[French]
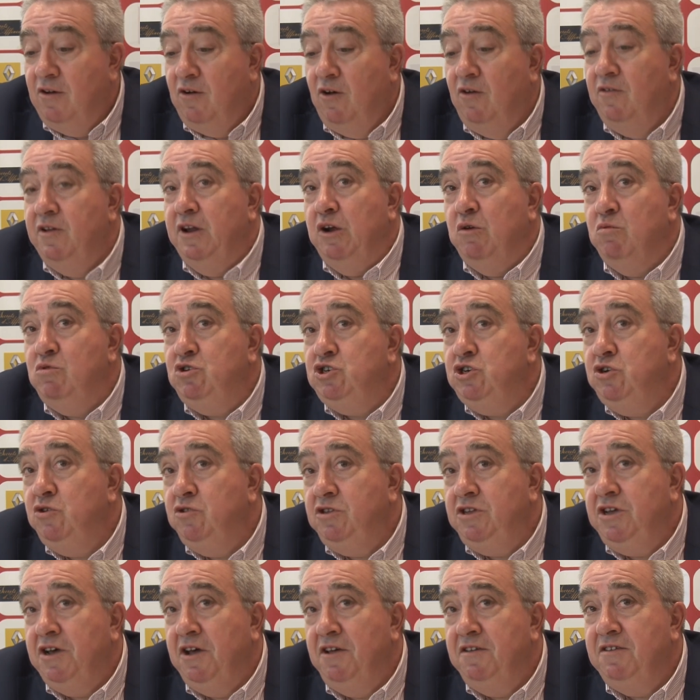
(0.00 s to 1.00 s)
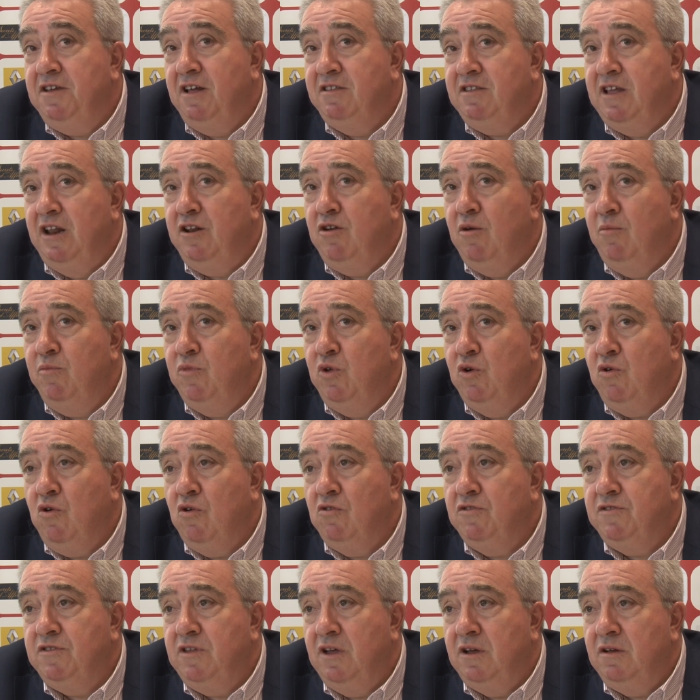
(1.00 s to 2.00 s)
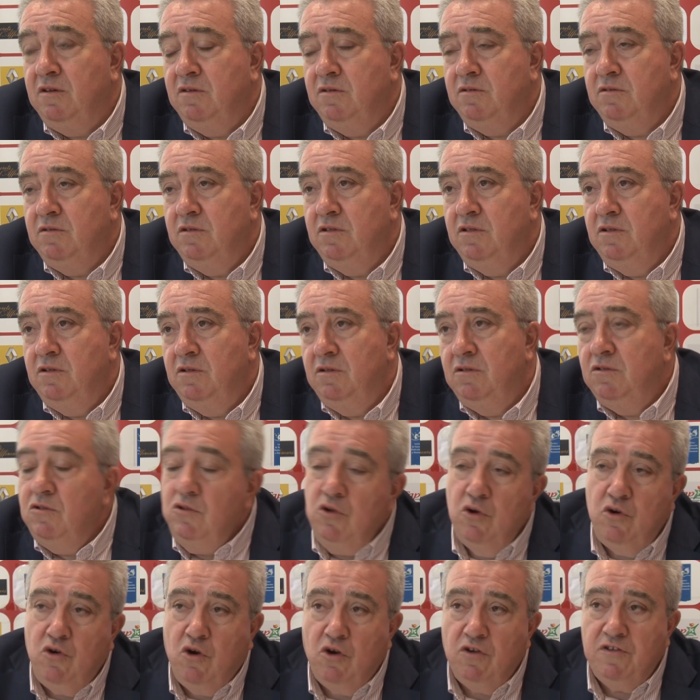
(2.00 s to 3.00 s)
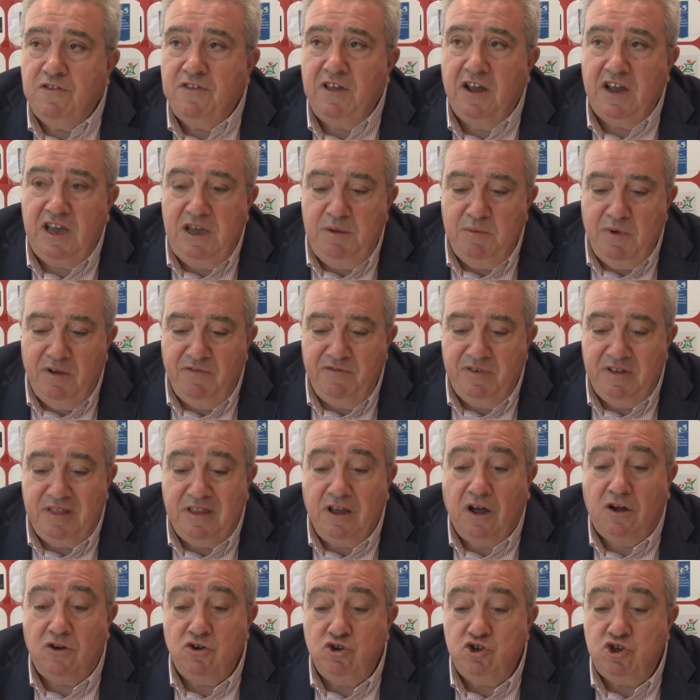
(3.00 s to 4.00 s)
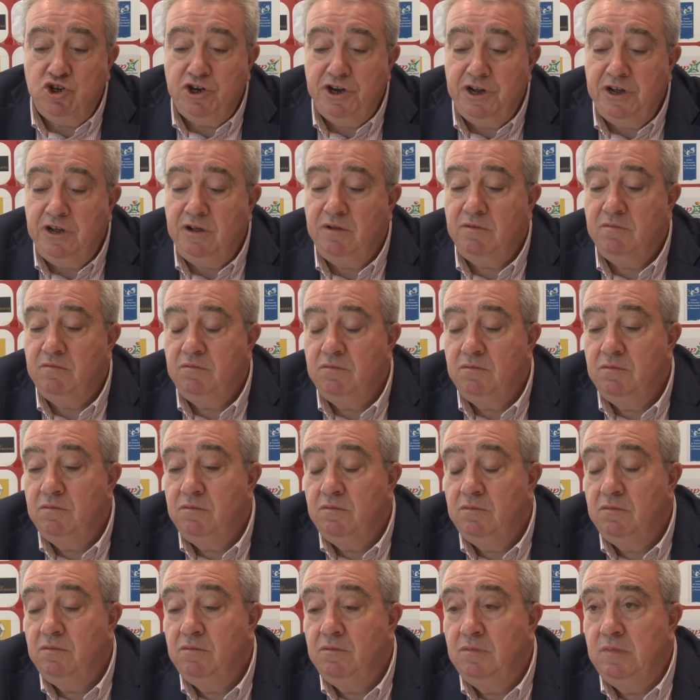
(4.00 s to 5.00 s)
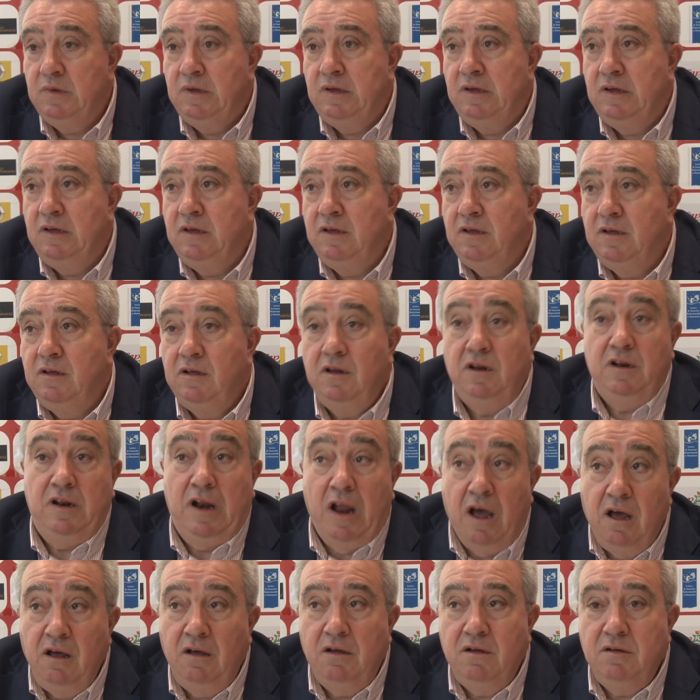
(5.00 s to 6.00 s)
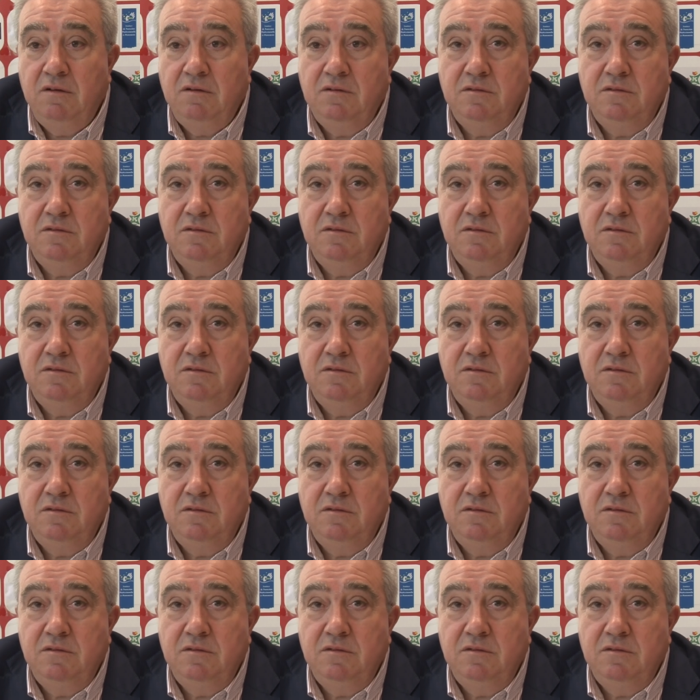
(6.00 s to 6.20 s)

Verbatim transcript: on est obligé de tirer un certain nombre de constats. Le constat qui m'a fait trancher là,